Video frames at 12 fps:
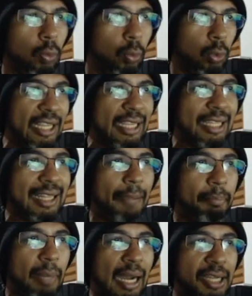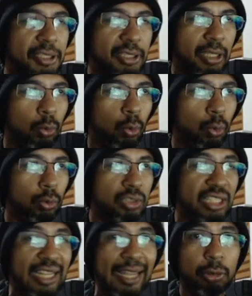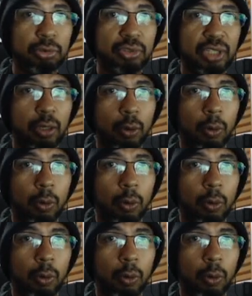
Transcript: O link da página do curso de Candlestick